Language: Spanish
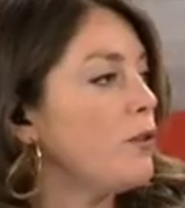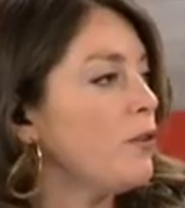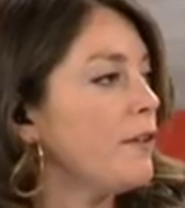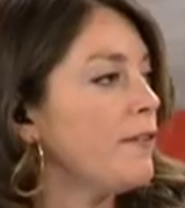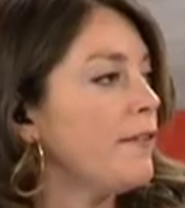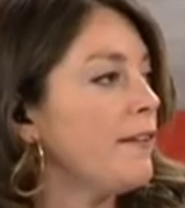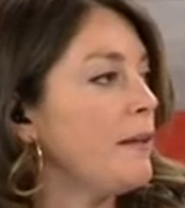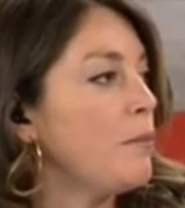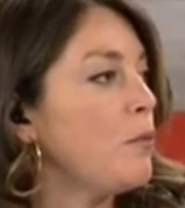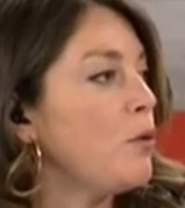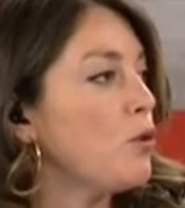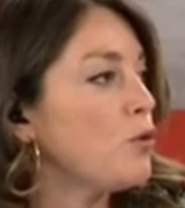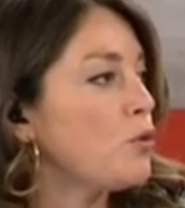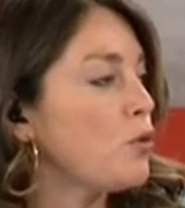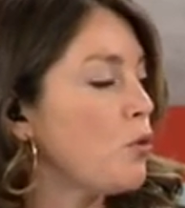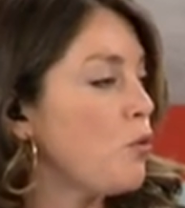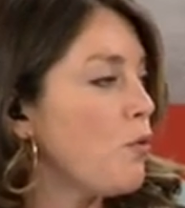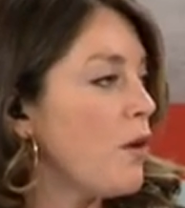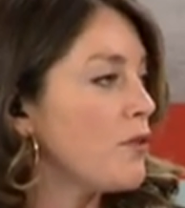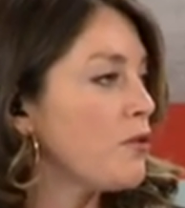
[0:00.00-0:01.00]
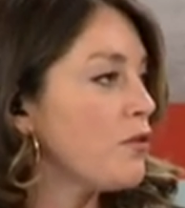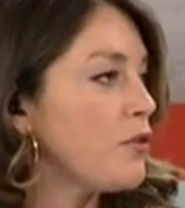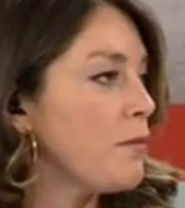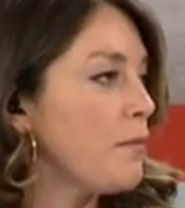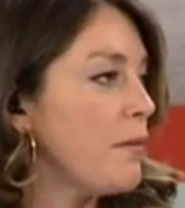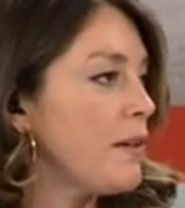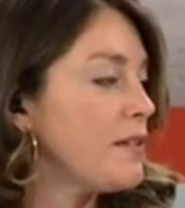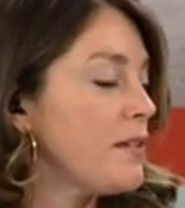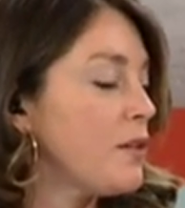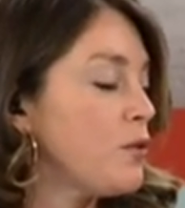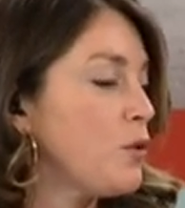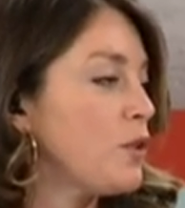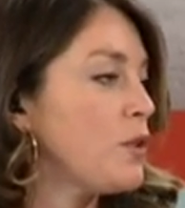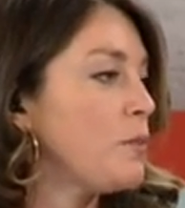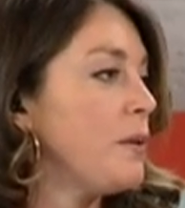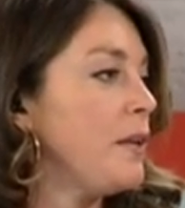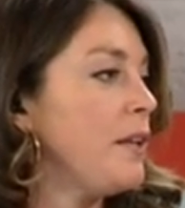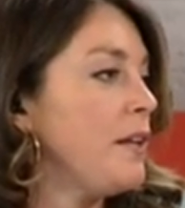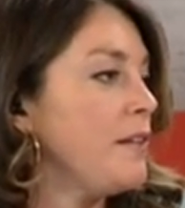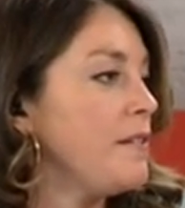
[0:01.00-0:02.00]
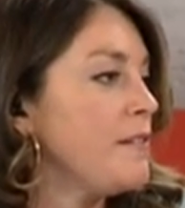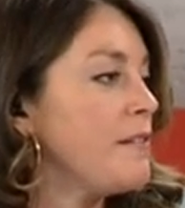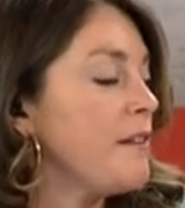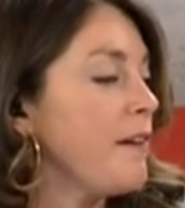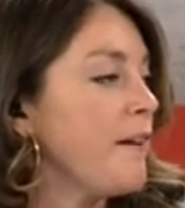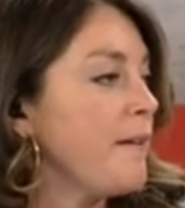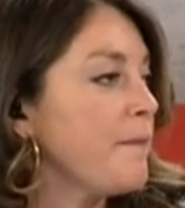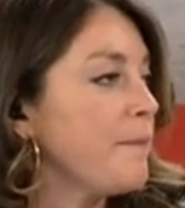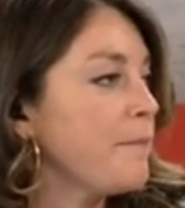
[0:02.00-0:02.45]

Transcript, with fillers: que tenemos los uruguayos en base a su experiencia?